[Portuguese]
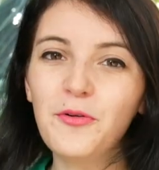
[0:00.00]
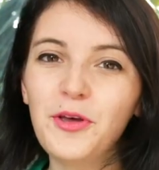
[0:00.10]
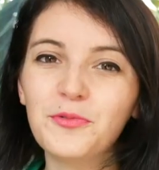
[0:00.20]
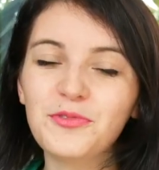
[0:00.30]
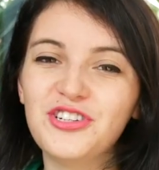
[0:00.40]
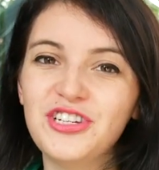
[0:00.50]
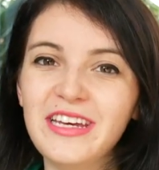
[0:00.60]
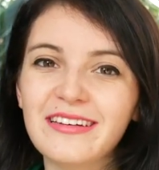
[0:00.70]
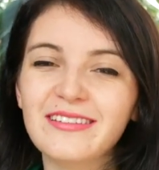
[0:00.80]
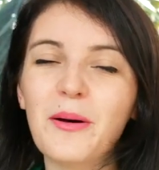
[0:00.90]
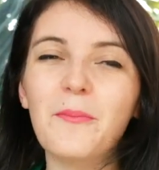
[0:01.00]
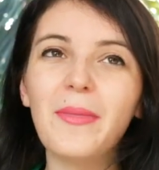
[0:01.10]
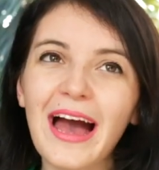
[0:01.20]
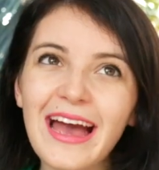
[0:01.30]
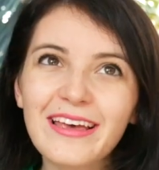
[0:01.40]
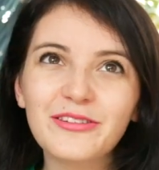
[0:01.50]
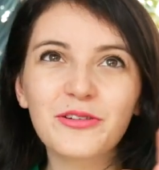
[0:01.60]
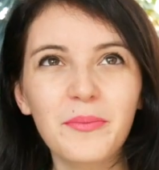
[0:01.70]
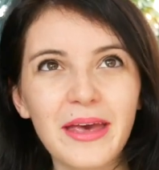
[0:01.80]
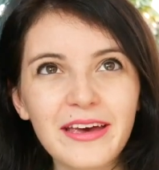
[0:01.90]
1001 dias dá
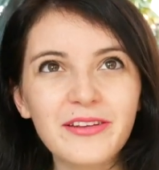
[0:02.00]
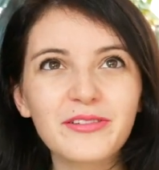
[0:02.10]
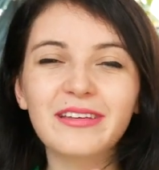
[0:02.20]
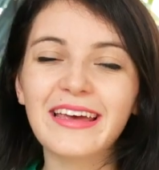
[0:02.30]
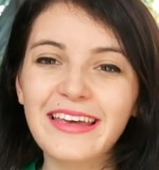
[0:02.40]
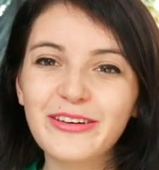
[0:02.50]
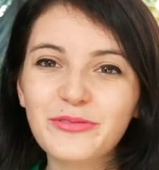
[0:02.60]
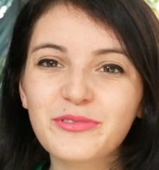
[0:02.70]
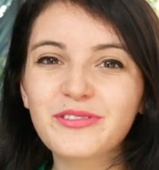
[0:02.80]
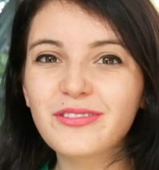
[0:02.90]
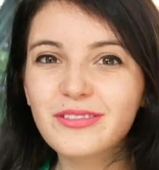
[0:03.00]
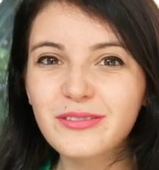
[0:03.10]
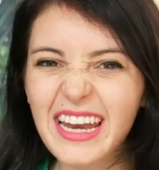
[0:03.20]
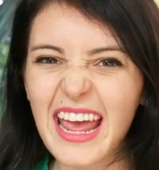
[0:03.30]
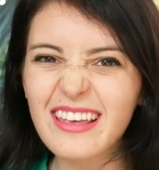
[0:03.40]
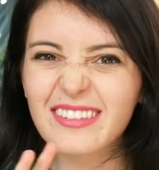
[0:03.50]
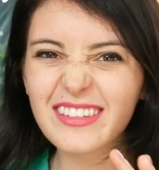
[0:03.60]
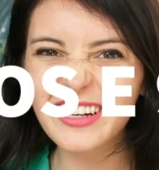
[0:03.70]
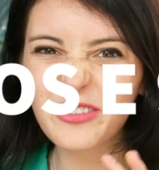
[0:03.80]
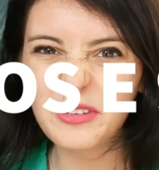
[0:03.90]
mais ou menos aí uns
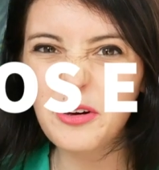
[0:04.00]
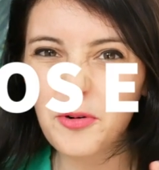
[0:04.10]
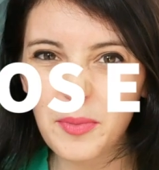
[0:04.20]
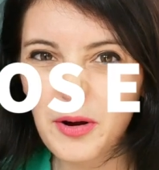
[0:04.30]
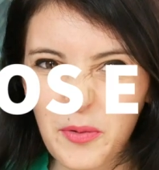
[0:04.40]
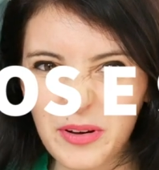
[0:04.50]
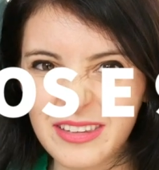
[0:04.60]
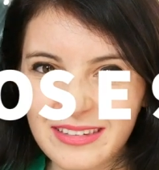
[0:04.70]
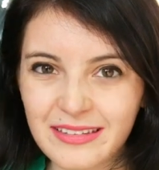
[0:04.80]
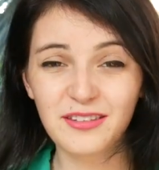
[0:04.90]
3 anos e alguma coisa.